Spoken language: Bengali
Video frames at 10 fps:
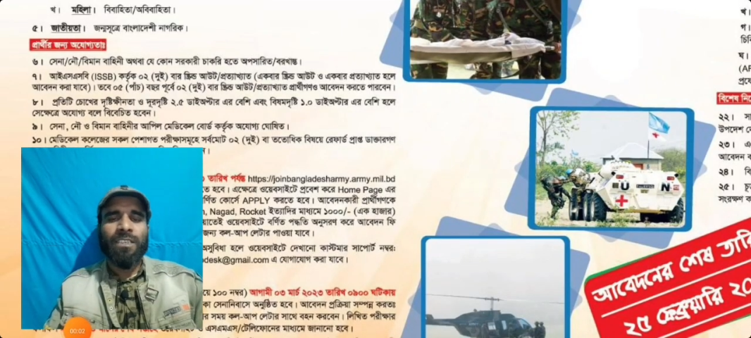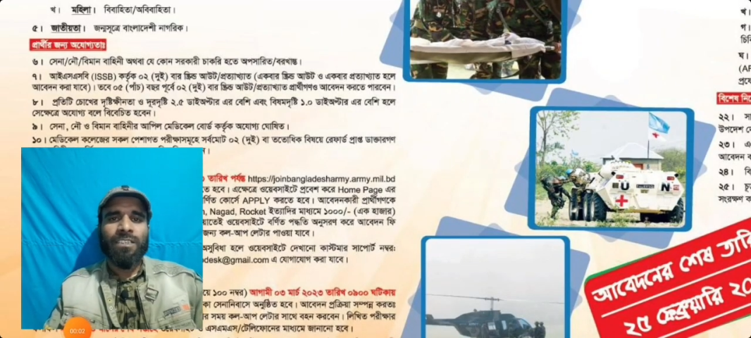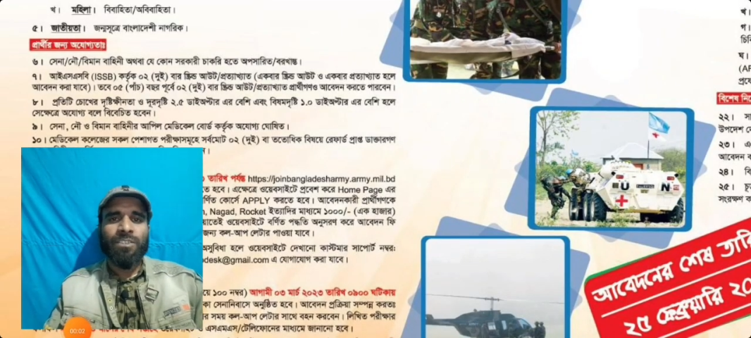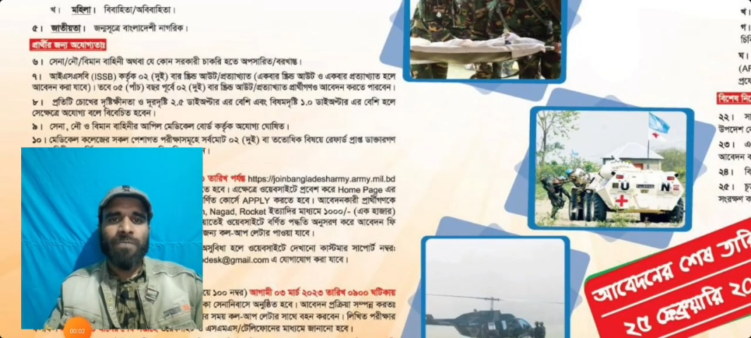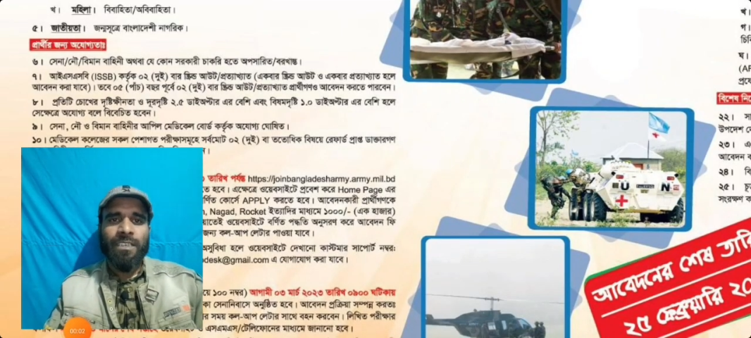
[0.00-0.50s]

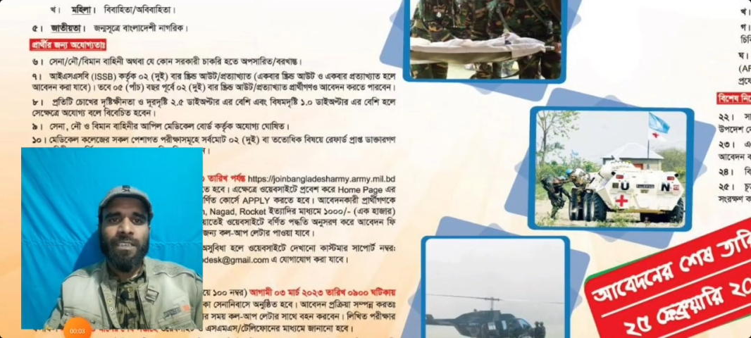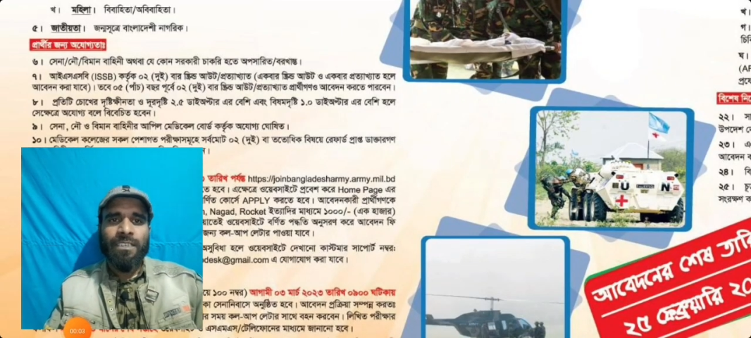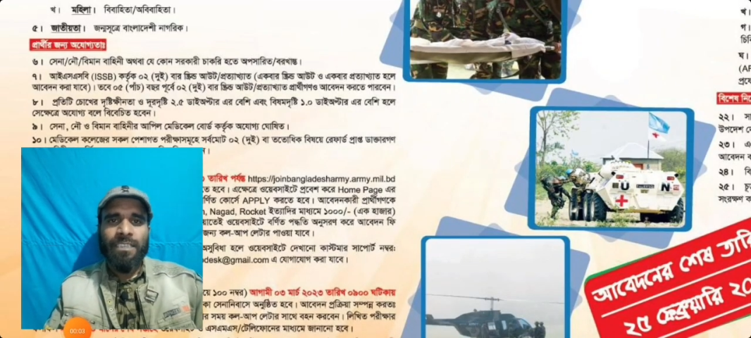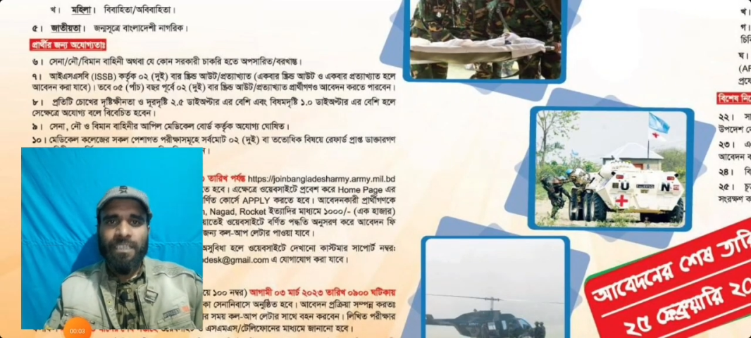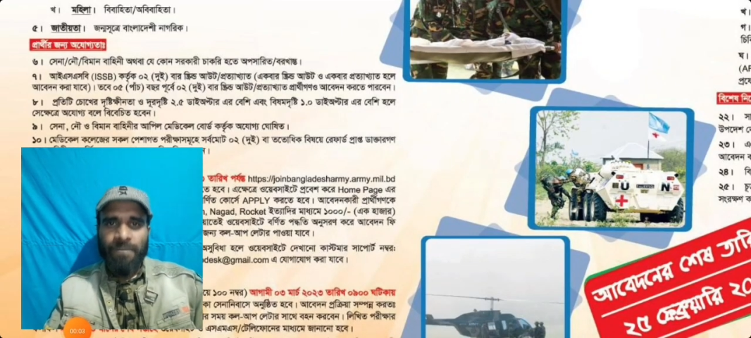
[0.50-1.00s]
আছেন সবাই
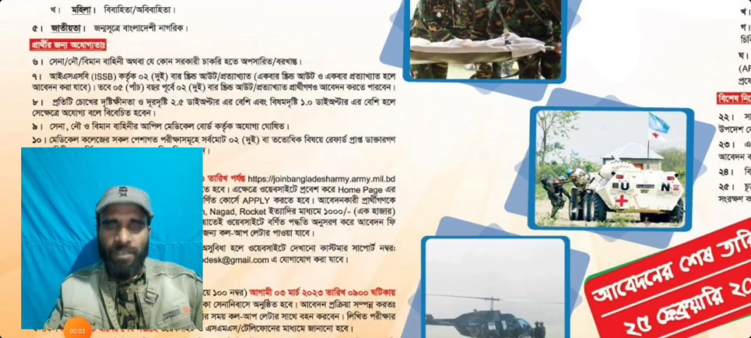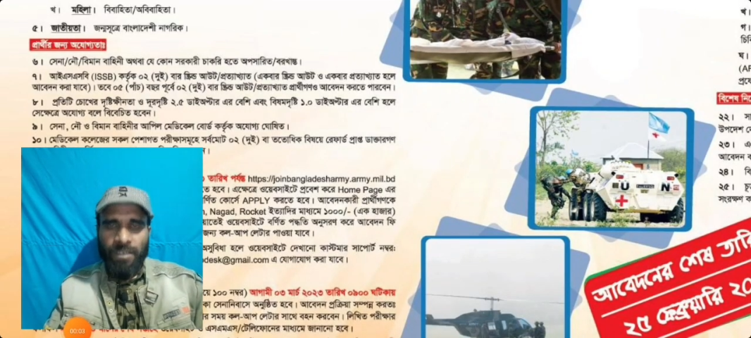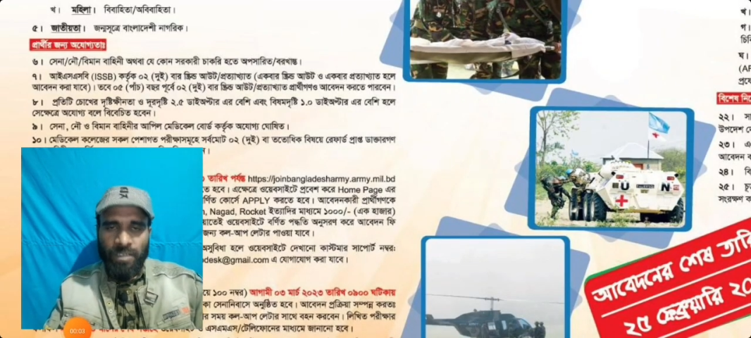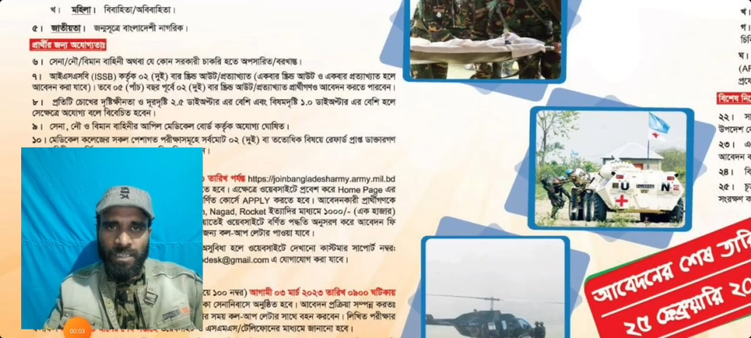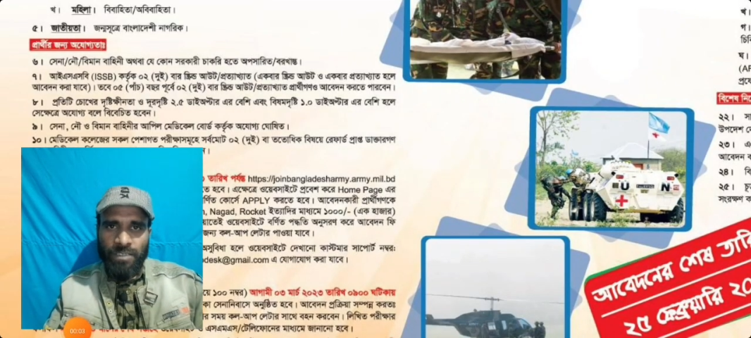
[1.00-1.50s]
আশা রাখি
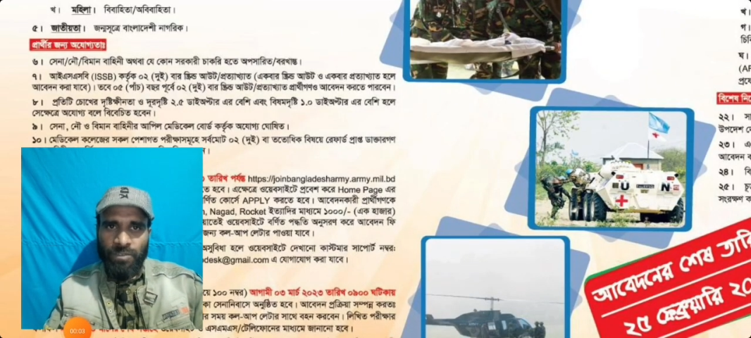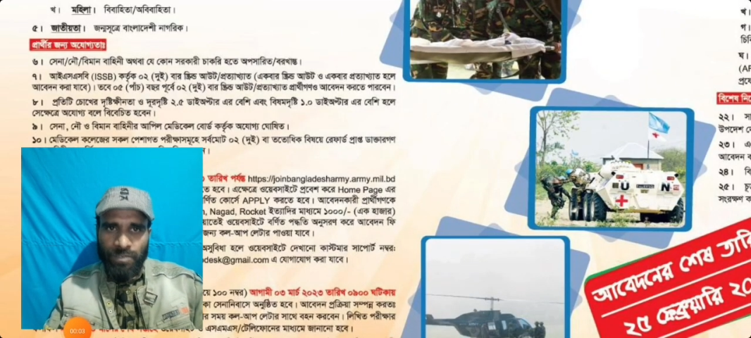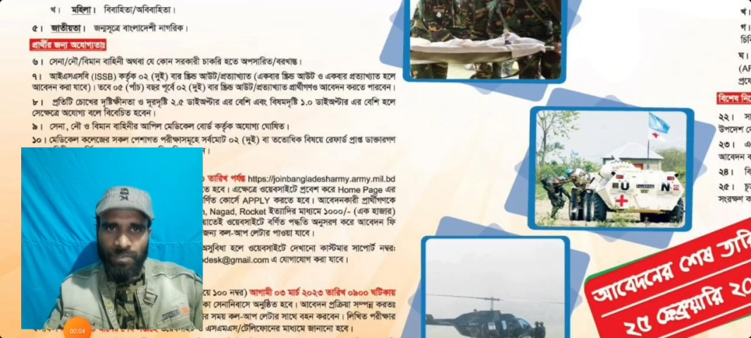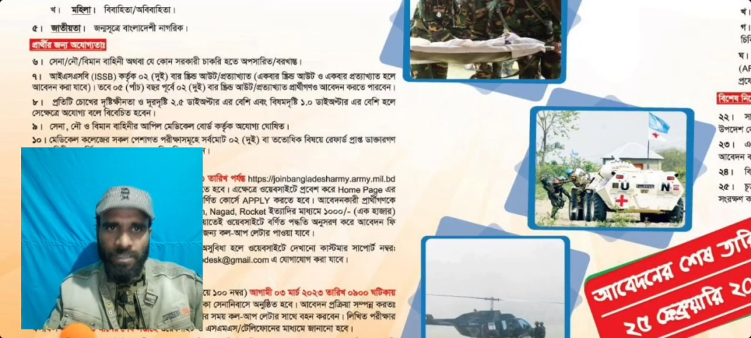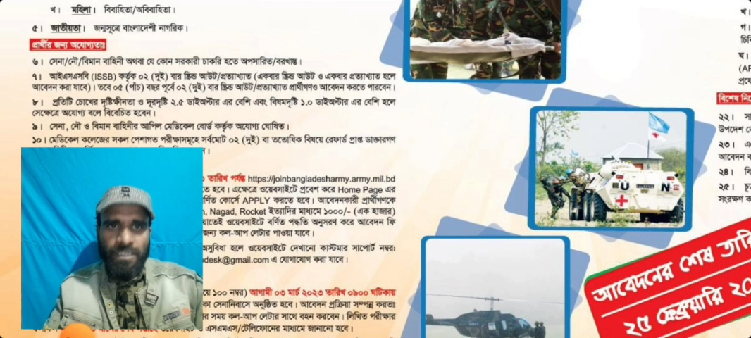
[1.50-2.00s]
ভালো আছেন সুস্থ